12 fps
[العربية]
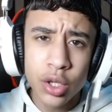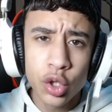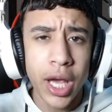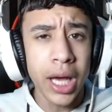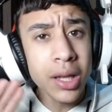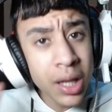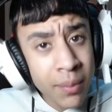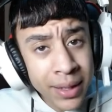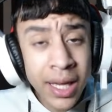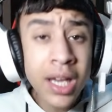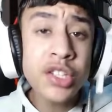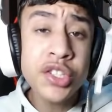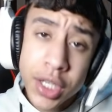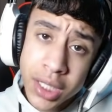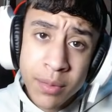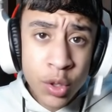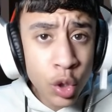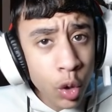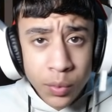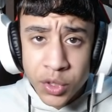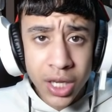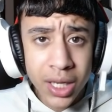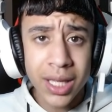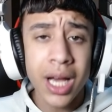ضحك اللي ما ضحكش يكتب ان هو مش
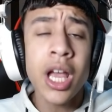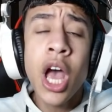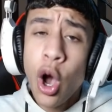هيضحك